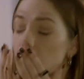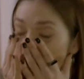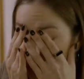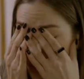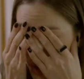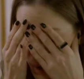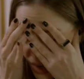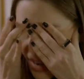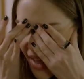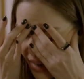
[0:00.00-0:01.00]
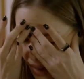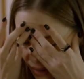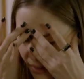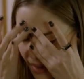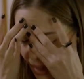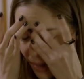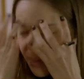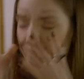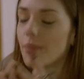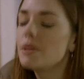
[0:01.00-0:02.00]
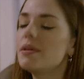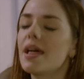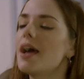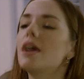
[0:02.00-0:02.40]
Dios, bueno, Lara, Lara, mira, a mí me da